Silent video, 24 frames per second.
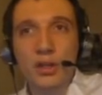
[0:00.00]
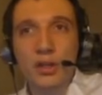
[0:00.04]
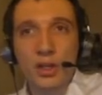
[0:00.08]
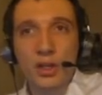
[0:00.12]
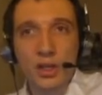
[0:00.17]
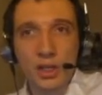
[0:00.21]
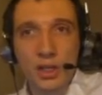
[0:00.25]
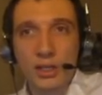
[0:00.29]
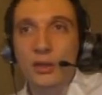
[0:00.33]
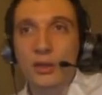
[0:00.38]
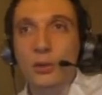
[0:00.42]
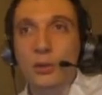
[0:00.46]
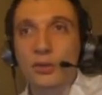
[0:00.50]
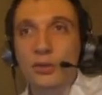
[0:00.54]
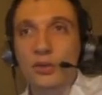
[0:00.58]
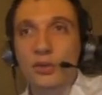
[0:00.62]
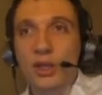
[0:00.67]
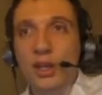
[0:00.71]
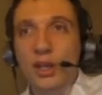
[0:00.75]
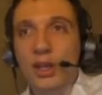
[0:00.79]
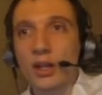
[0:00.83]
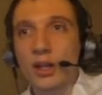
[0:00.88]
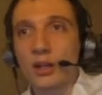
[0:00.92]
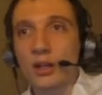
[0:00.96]
et dans ce
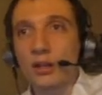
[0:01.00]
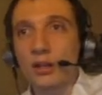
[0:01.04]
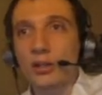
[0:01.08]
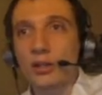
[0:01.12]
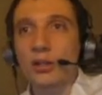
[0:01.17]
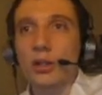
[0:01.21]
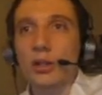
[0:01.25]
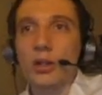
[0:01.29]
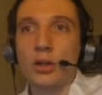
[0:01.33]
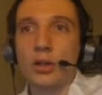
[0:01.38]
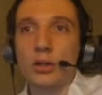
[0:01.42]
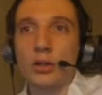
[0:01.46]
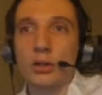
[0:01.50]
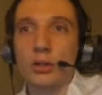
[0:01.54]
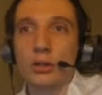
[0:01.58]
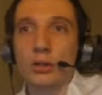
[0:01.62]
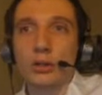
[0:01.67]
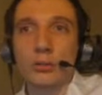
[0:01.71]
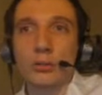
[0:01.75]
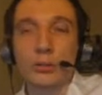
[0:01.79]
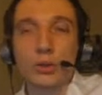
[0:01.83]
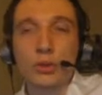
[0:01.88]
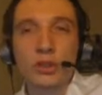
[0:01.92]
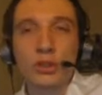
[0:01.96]
cas-là, euh,
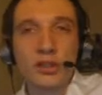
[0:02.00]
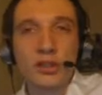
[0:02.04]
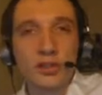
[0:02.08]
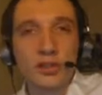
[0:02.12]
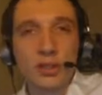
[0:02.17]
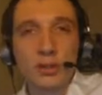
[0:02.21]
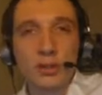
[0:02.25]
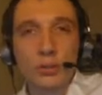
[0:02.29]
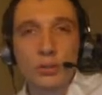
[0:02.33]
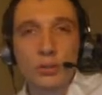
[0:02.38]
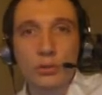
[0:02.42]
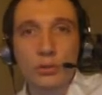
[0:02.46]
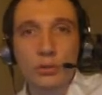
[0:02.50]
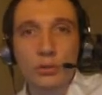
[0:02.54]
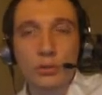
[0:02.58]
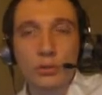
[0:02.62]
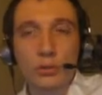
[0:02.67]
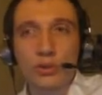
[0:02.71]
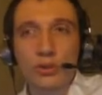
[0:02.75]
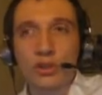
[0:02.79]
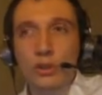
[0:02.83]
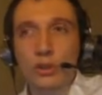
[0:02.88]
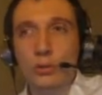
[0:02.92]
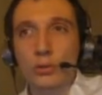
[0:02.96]
modifier nos
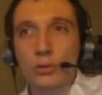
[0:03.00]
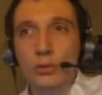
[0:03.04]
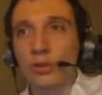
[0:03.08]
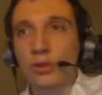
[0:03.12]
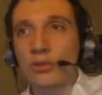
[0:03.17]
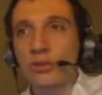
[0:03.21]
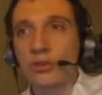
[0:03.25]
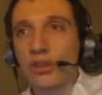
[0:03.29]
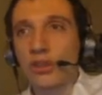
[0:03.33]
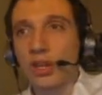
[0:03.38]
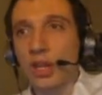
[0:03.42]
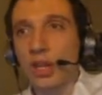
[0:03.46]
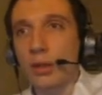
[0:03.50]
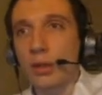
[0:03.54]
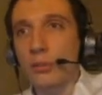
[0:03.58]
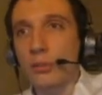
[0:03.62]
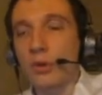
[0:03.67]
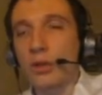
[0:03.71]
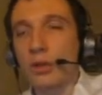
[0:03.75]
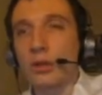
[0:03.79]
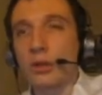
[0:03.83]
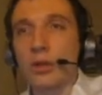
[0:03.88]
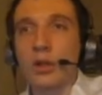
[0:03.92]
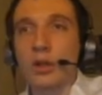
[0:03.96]
enregistrements Cinem
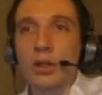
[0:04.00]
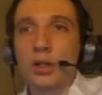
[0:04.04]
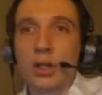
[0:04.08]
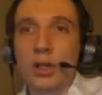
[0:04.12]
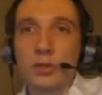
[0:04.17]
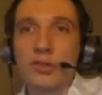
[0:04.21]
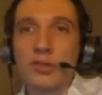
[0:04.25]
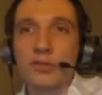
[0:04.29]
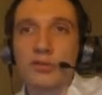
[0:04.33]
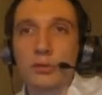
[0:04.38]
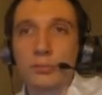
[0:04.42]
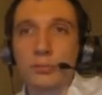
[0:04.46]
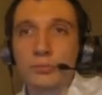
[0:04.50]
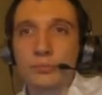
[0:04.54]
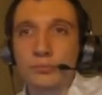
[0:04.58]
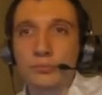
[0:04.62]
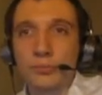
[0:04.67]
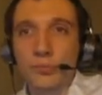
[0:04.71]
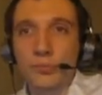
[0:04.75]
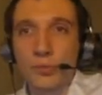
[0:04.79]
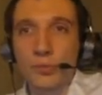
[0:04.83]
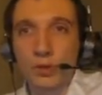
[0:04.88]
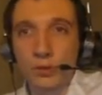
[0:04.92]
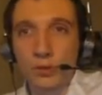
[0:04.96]
comme il faut.
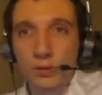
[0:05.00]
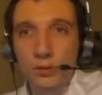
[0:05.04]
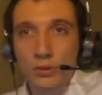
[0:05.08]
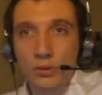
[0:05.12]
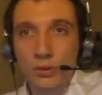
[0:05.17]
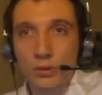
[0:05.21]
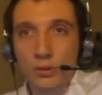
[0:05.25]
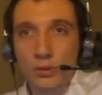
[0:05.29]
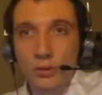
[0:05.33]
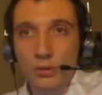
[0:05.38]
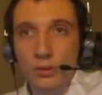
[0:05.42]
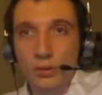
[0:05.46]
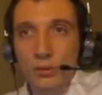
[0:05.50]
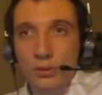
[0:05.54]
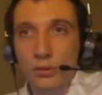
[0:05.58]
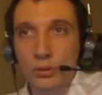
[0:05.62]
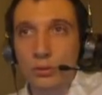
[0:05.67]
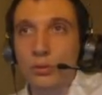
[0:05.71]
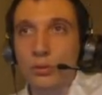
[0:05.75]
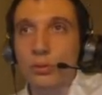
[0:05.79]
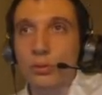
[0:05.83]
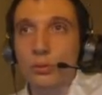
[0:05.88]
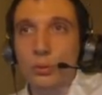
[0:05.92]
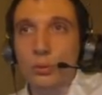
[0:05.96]

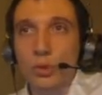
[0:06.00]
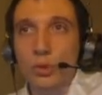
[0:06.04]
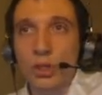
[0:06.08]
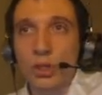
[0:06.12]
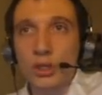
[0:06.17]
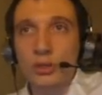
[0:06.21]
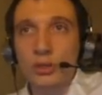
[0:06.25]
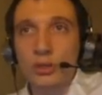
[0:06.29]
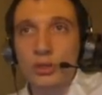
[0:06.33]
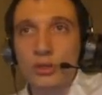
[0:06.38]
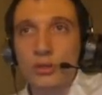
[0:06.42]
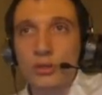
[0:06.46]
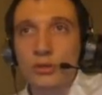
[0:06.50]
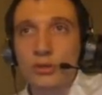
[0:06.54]
Donc moi, je ne